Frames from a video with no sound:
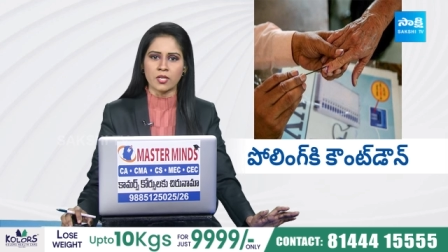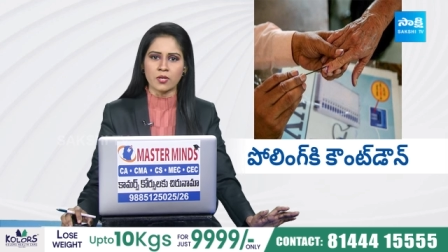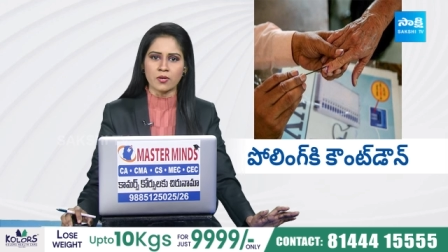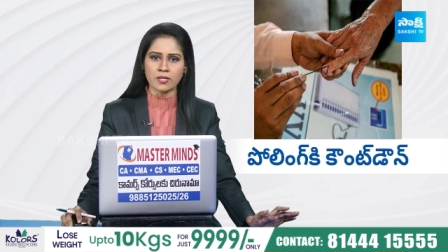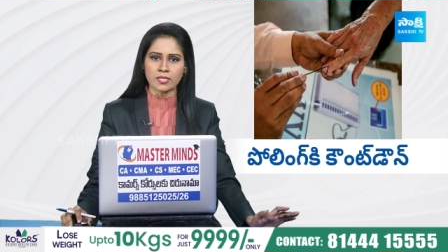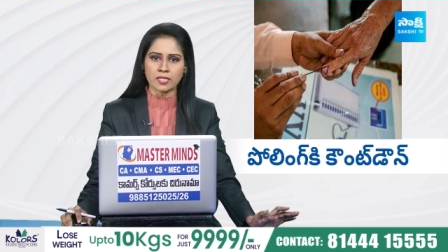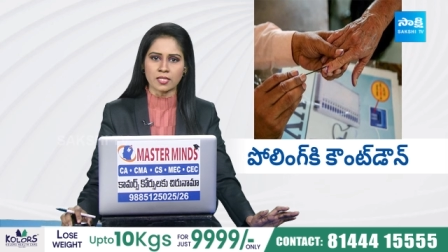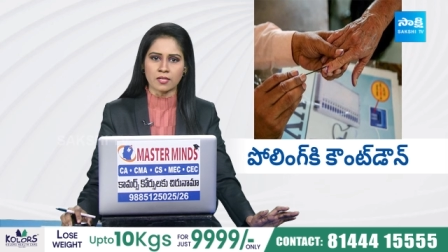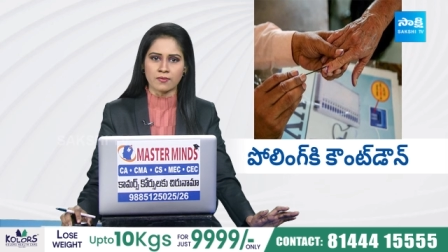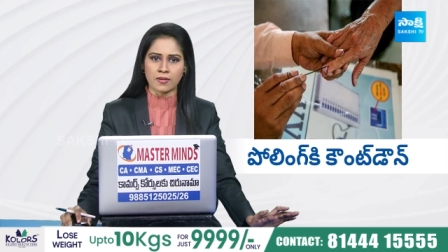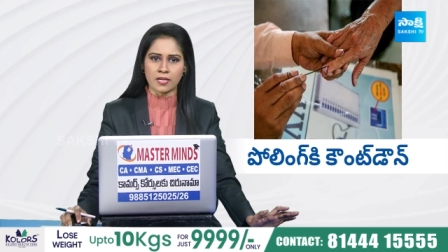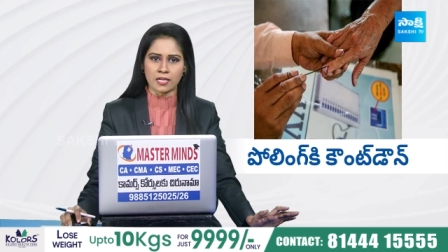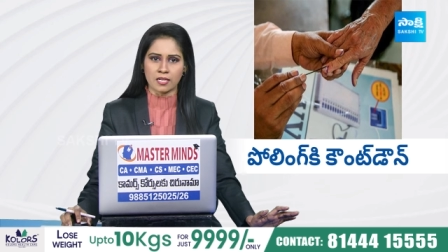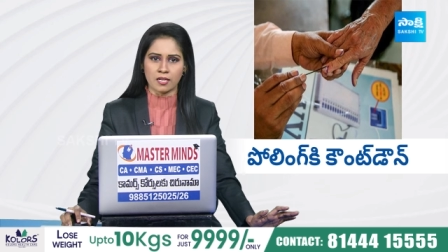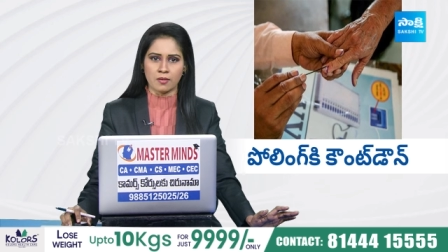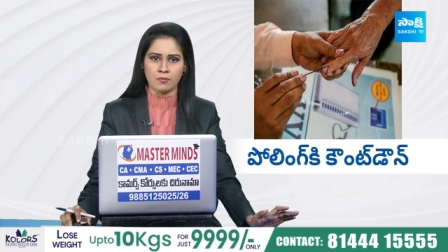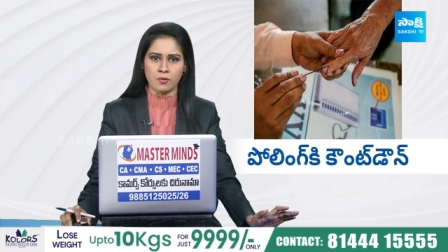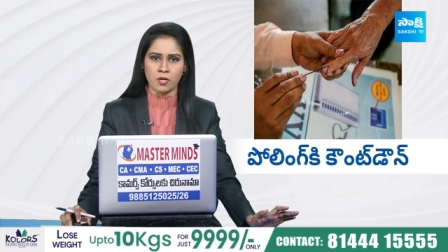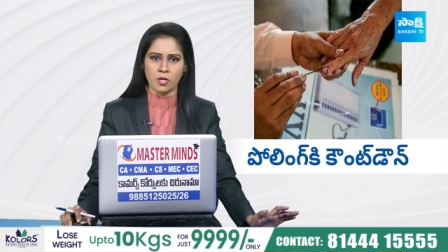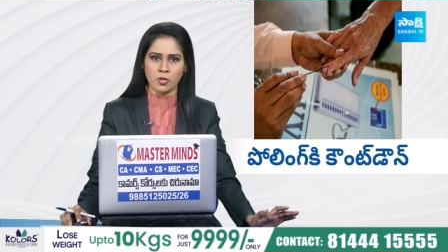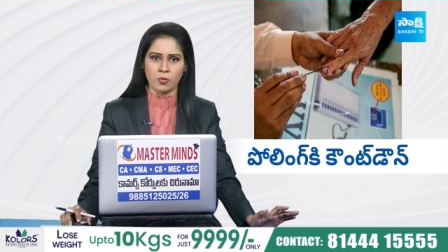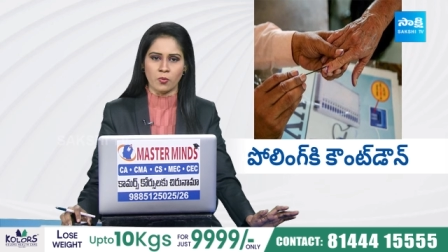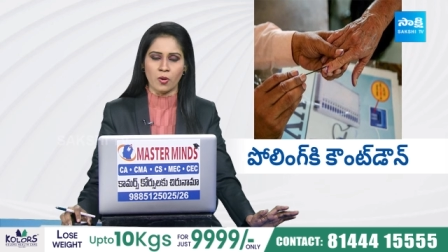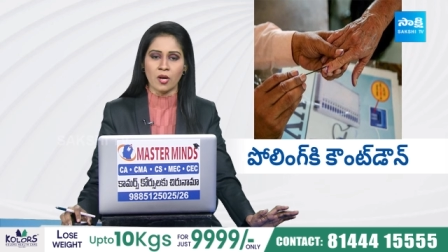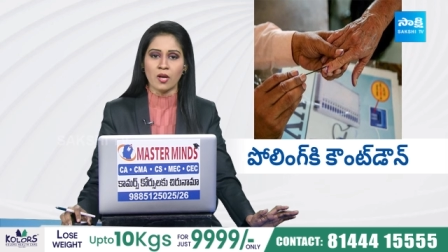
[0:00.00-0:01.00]

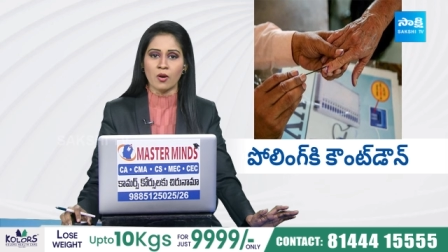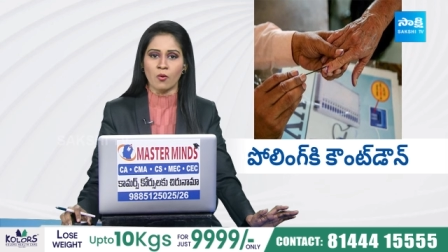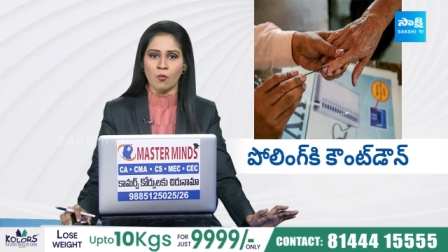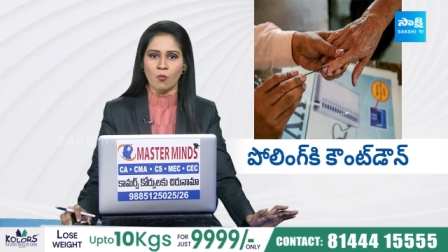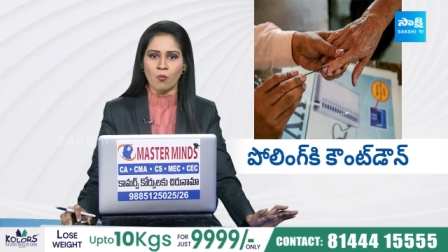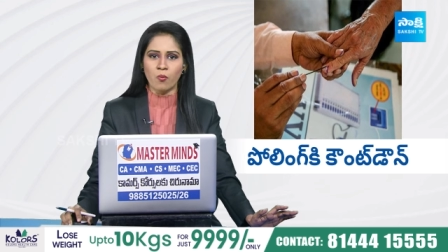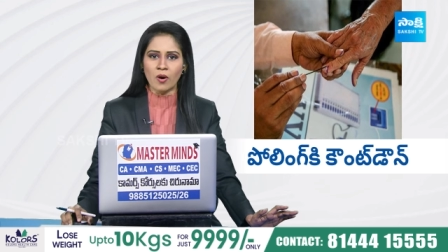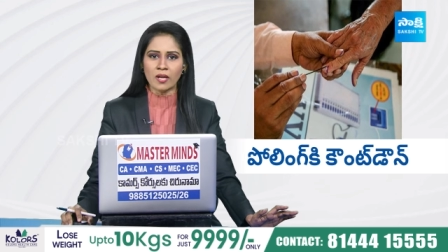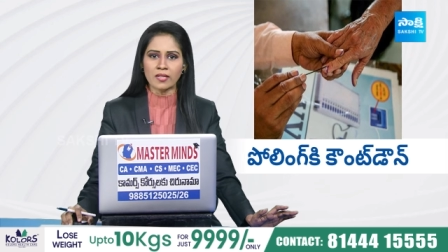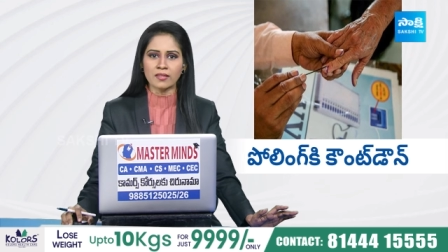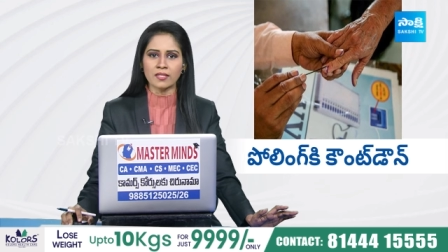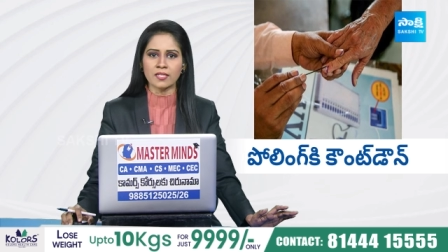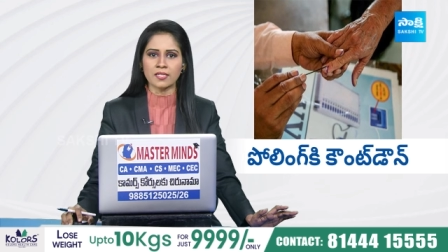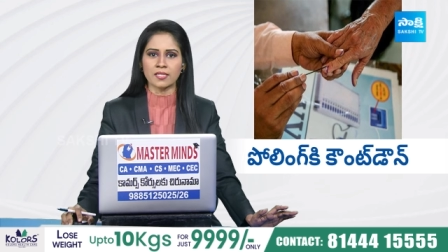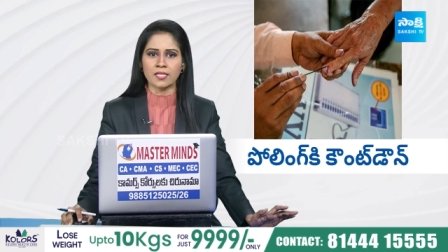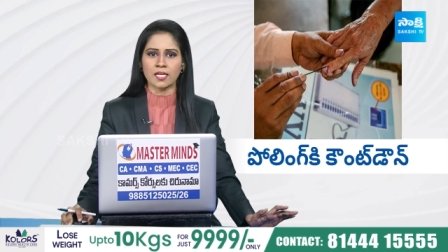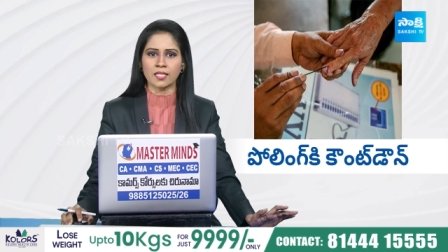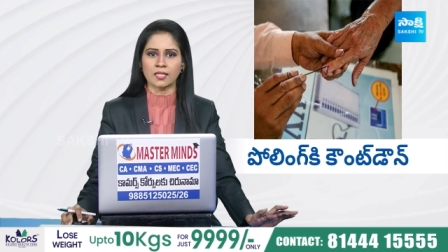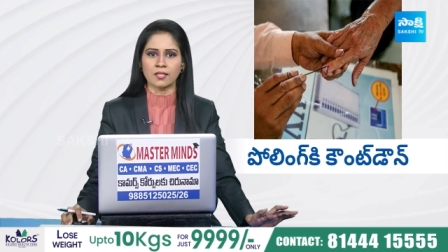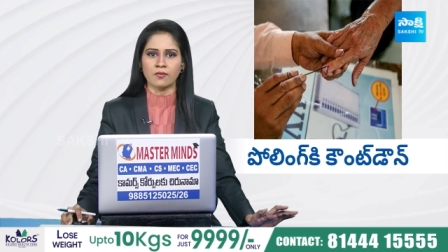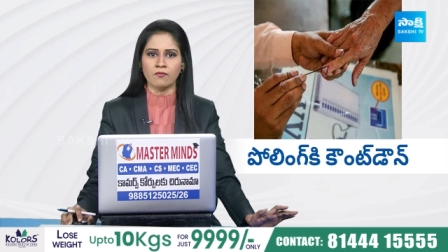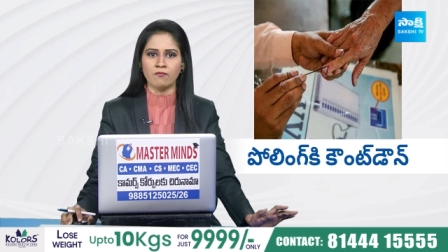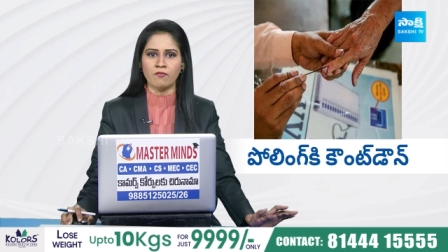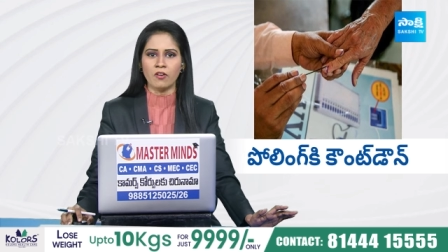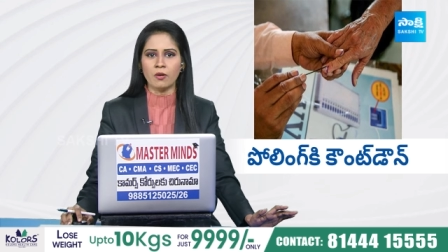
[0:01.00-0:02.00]
నియోజకవర్గంలోనూ వంద
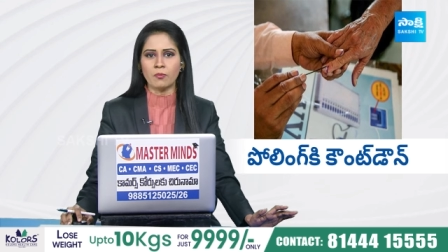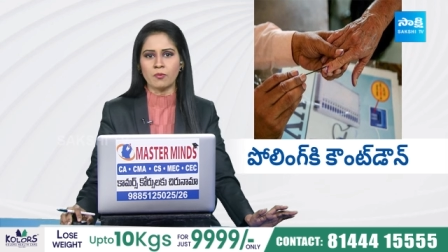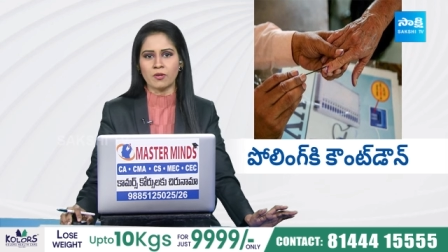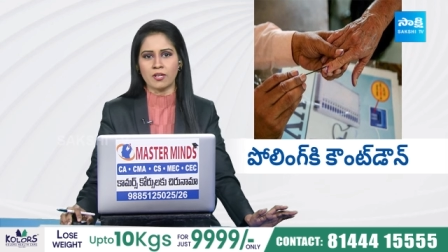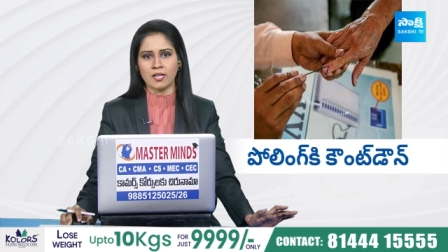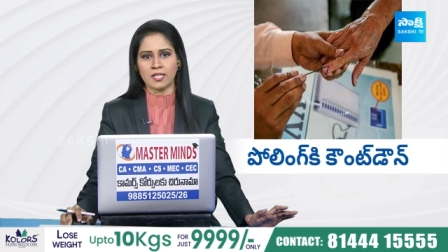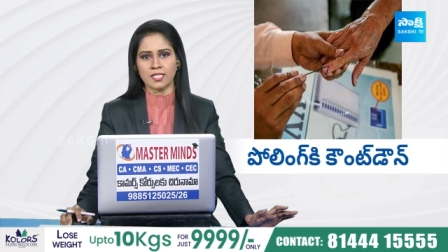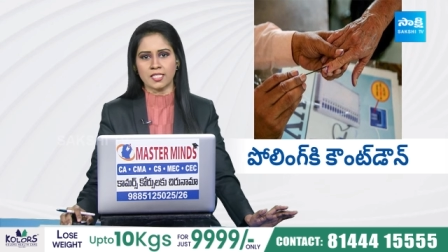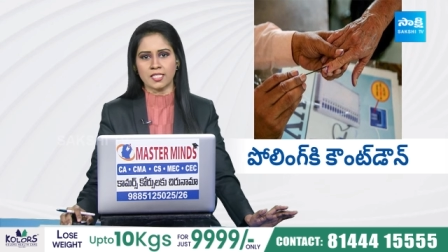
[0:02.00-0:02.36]
శాతం వెబ్